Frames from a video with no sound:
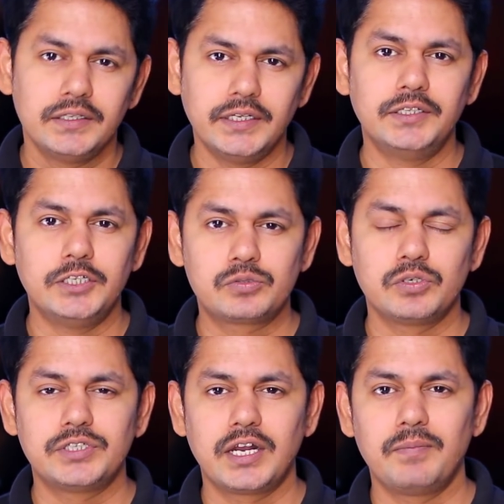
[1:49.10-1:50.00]
దీన్ని
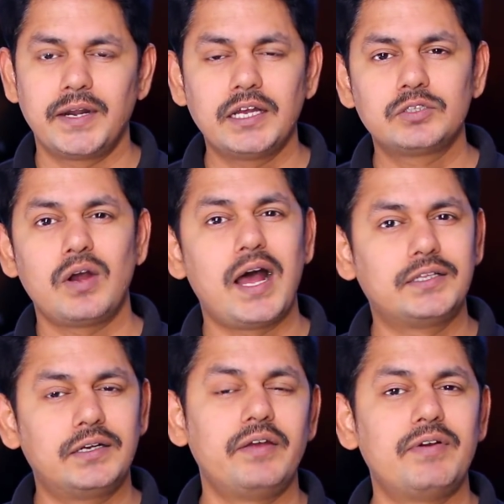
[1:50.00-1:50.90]
తీసుకొచ్చారనమాట సో
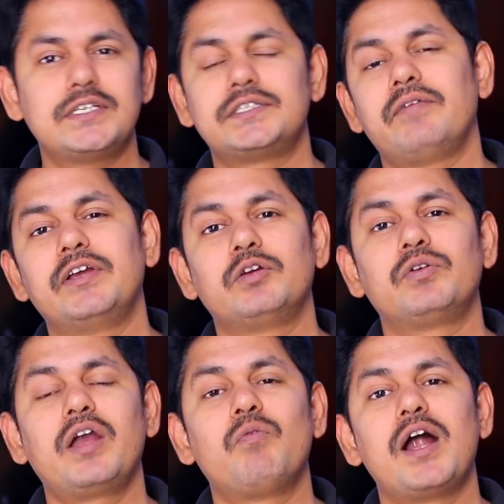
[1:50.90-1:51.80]
అదర్ డివైసెస్ ఏవైతే
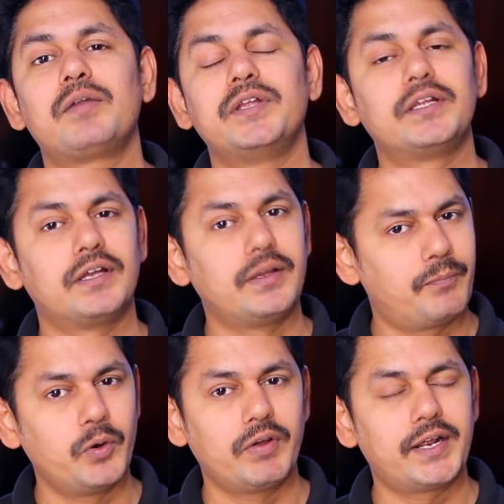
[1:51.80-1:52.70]
ఉంటాయో వాటి మీద
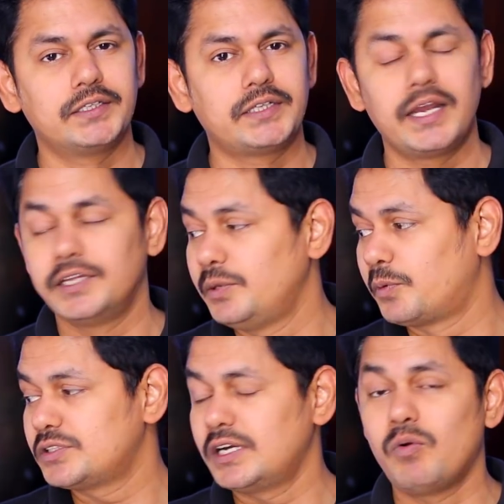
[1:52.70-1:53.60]
ఇప్పటివరకు అయితే తేలేదు
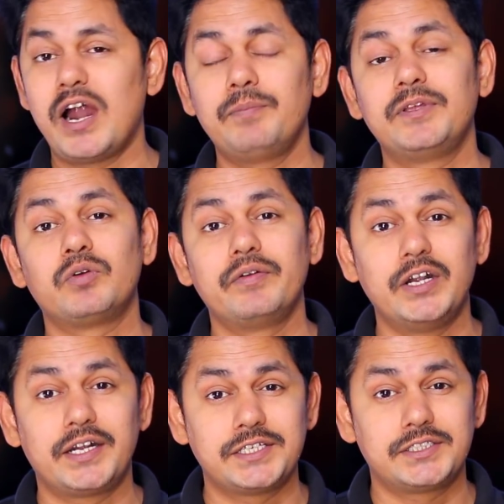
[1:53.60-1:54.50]
ఇప్పుడు వచ్చేసరికి వాటి మీద కూడా
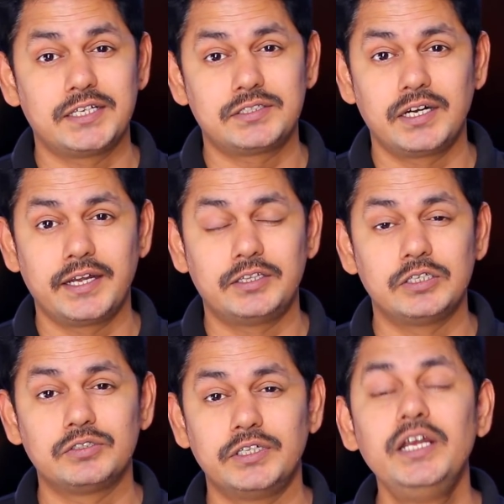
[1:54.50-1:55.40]
వీళ్ళు టెస్ట్ చేస్తున్నట్టుగా
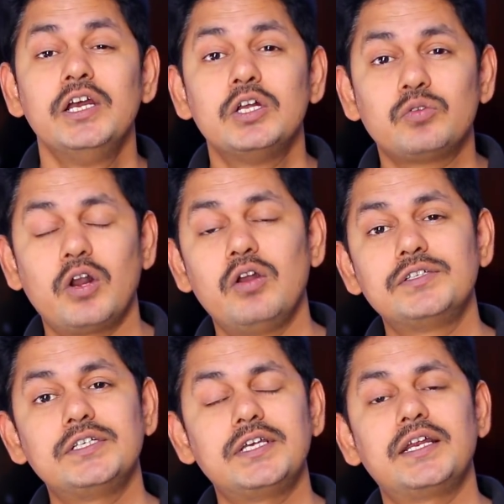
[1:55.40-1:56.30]
తెలుస్తుంది వచ్చింది త్వరలో
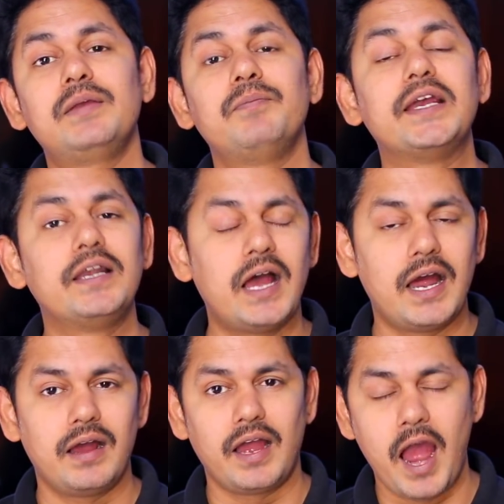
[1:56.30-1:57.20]
వచ్చేసరికి మిగిలిన
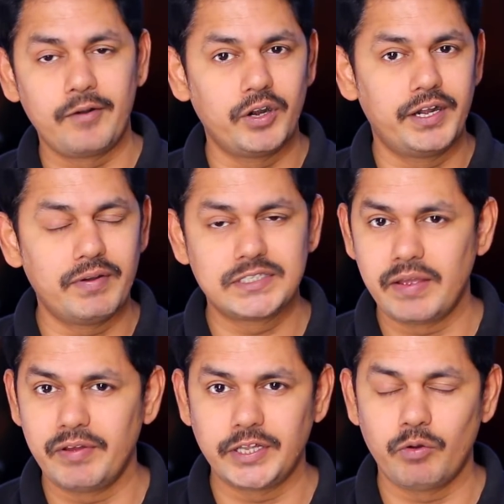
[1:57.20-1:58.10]
ఆండ్రాయిడ్ డివైస్
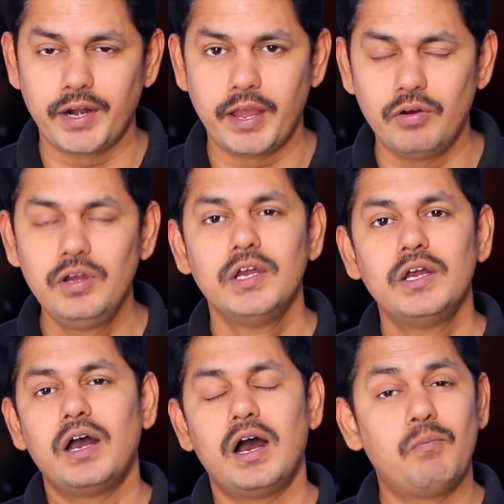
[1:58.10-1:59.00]
ఏవైతే ఉన్నాయో
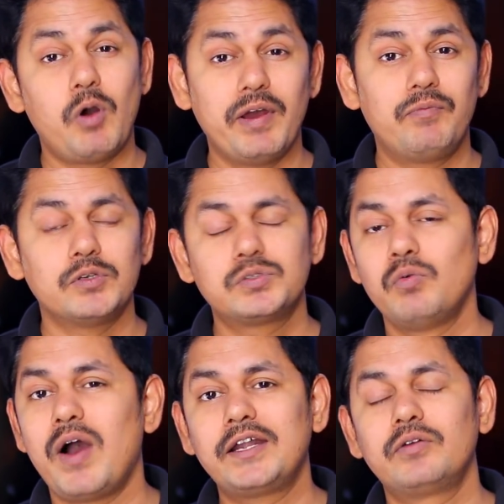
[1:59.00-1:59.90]
మొబైల్ ఫోన్స్
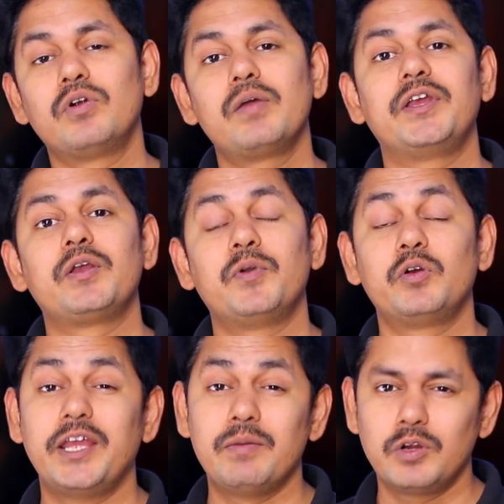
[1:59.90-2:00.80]
వాటికి కూడా మీకు ఇప్పుడు
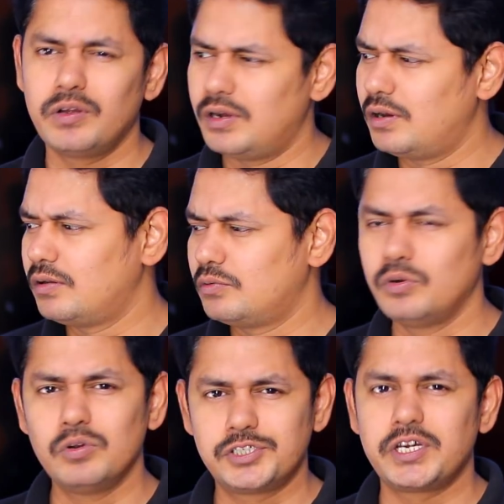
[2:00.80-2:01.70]
గేమ్
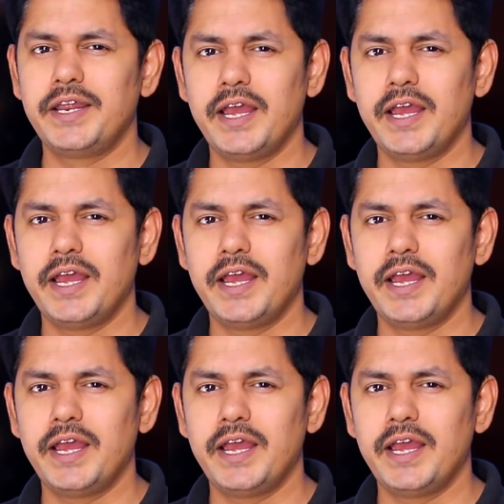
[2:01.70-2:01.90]
గూగుల్ స్టడీ